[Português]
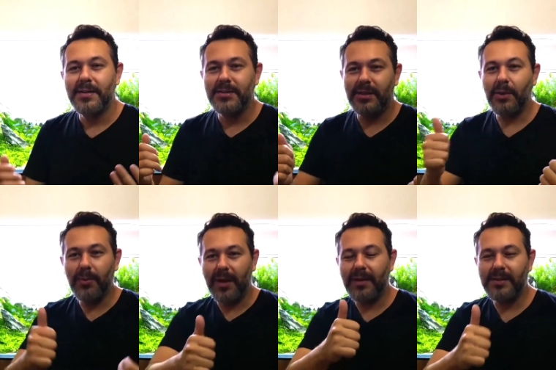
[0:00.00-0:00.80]
já dá um
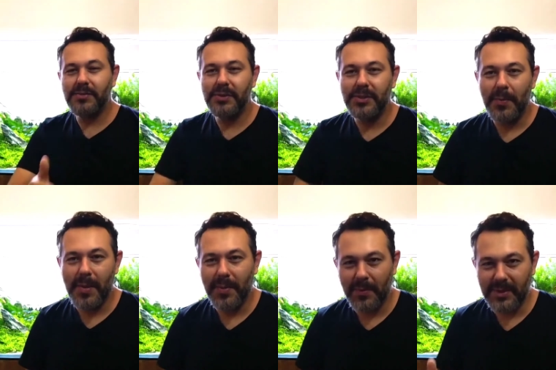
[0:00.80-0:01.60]
like nesse vídeo
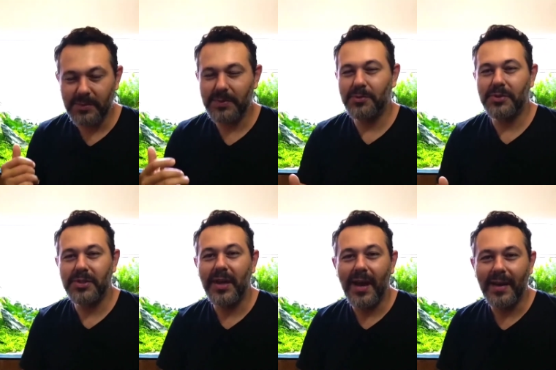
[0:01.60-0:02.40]
também para mais pessoas
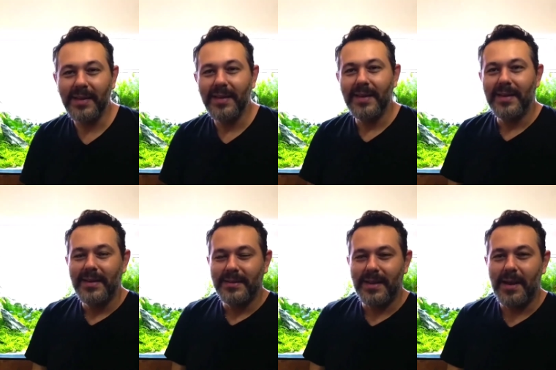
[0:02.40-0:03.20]
chegarem,
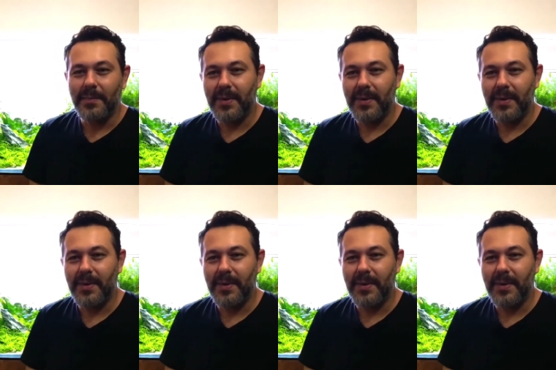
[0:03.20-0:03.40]
tá?